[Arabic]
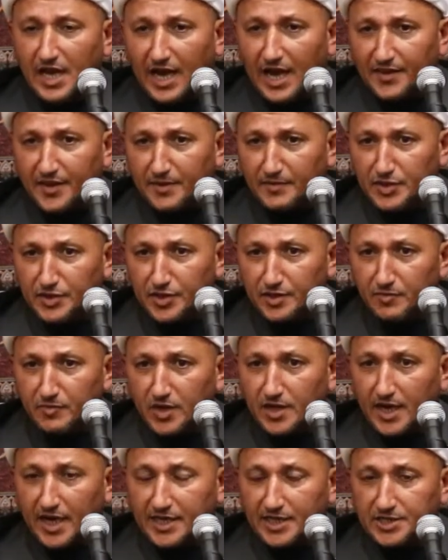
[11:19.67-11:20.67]
هذا من
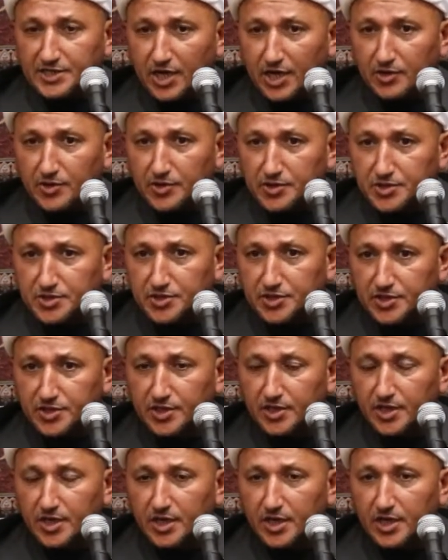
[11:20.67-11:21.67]
يمر على شخص
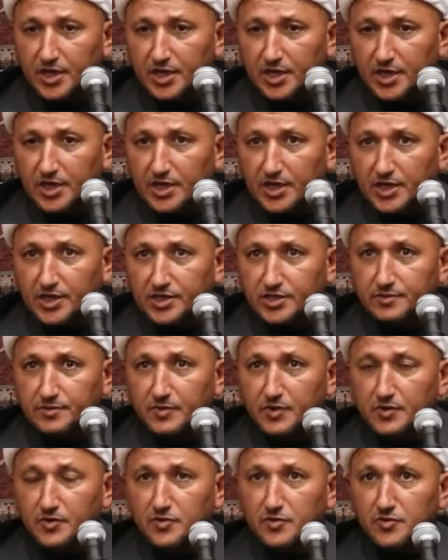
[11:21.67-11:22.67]

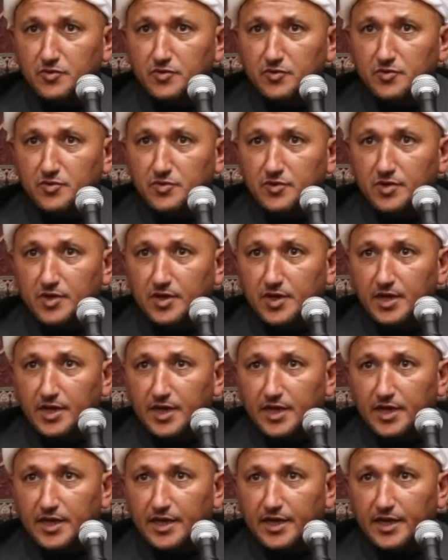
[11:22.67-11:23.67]
اسمه
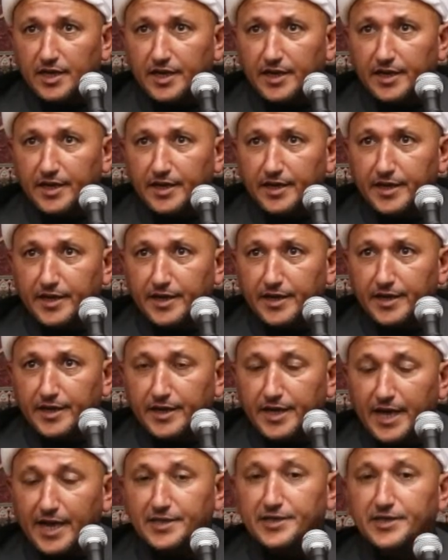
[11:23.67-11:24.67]

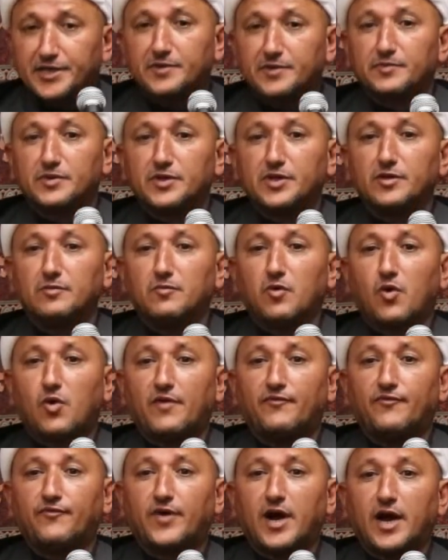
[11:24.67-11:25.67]
آه، علي ابن
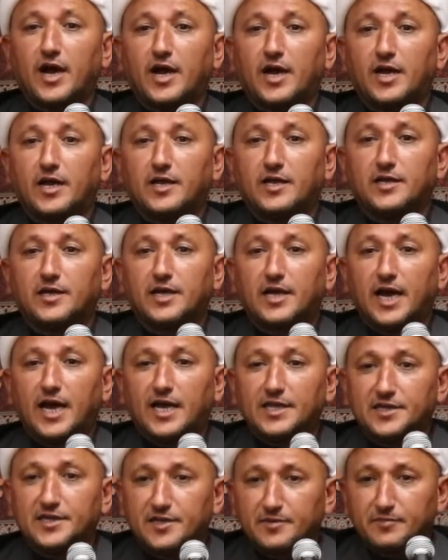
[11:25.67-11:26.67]
الموفق
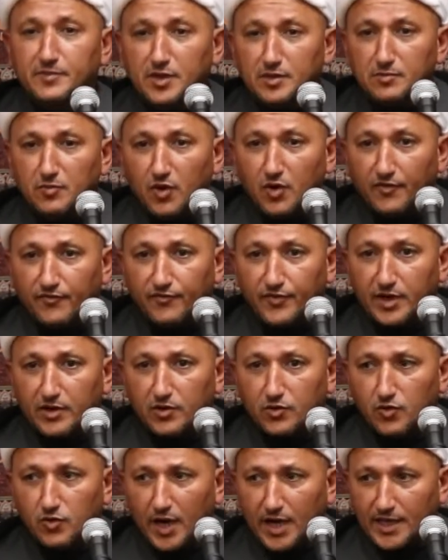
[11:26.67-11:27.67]
علي ابن
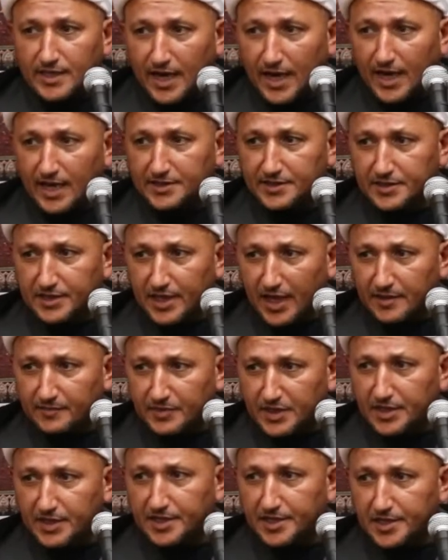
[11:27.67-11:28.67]
الموفق هو على حد
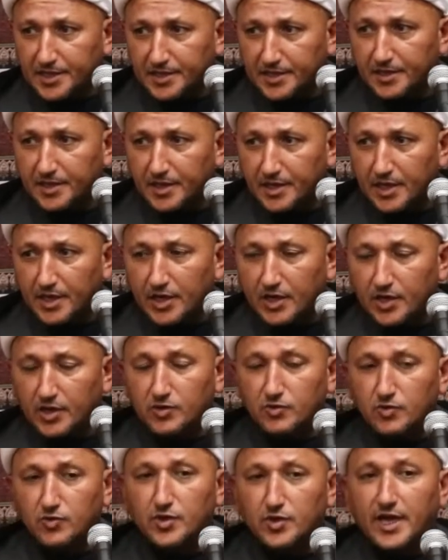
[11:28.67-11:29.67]
تعبيره
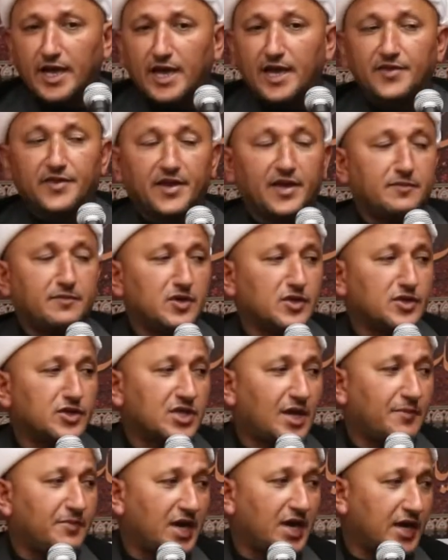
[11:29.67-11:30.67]
يقول هذا من
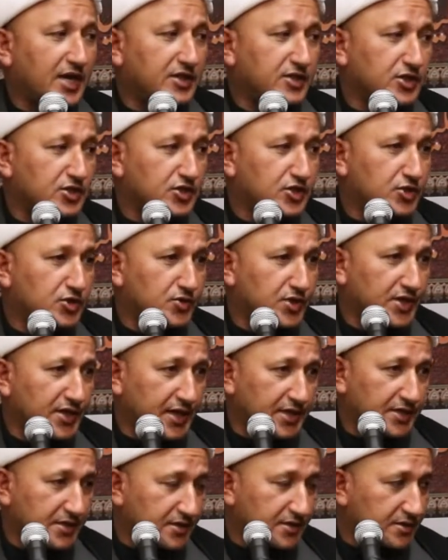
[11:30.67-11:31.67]
طبقة
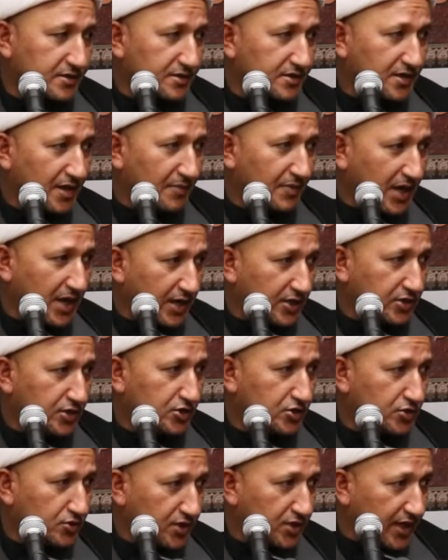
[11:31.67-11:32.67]
الجنيد طبقة
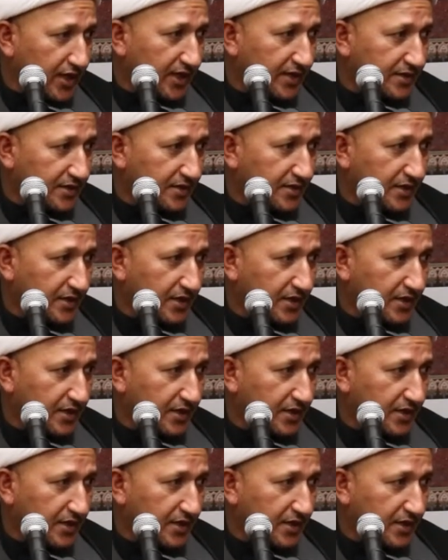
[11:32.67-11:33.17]
الجنيد